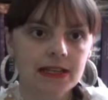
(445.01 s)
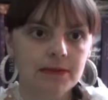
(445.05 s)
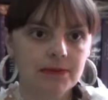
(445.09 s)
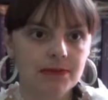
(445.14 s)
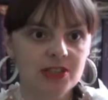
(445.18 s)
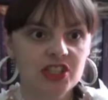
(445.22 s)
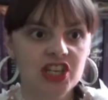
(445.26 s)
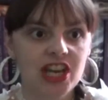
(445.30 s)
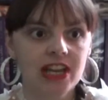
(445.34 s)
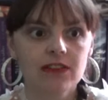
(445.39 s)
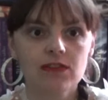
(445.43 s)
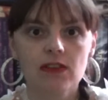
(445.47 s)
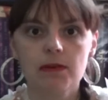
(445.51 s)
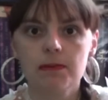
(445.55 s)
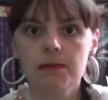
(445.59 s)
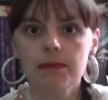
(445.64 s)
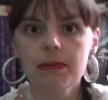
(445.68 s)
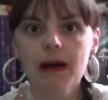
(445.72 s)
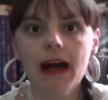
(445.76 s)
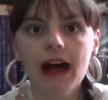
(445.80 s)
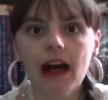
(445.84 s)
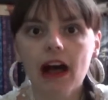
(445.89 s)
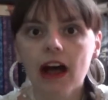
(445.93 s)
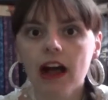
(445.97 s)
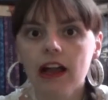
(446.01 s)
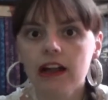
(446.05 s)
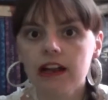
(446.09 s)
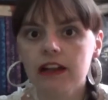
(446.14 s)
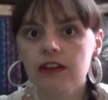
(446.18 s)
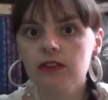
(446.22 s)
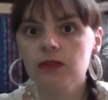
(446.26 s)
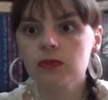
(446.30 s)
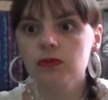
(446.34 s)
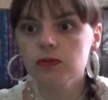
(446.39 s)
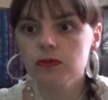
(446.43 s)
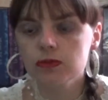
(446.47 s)
mais j'arrivais pas à la
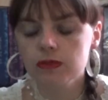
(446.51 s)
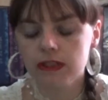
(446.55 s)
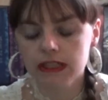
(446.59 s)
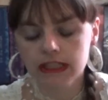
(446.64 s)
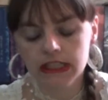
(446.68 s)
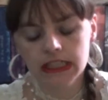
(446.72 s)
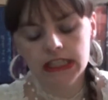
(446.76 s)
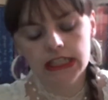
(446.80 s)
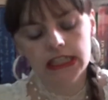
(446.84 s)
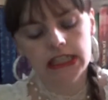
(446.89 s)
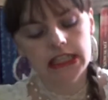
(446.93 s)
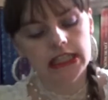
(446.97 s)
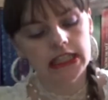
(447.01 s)
trouver